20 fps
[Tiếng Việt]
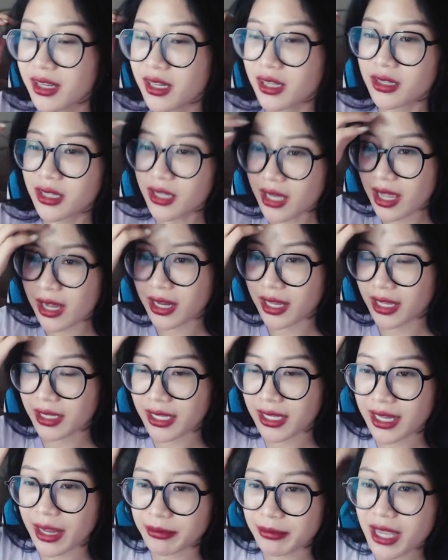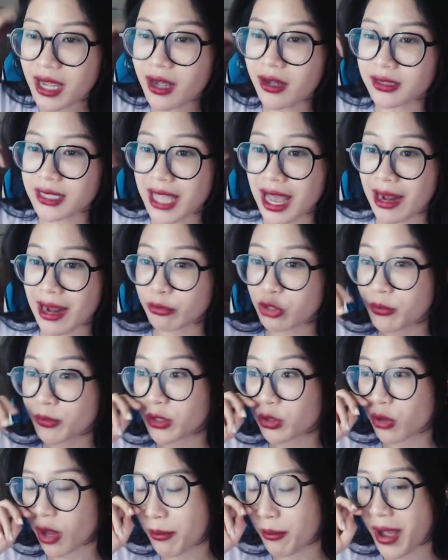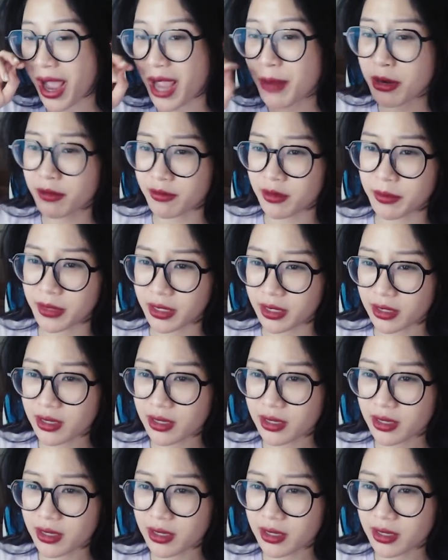tức là cái cái cảm giác ở nhà làm cho mình thoải mái bởi vì mình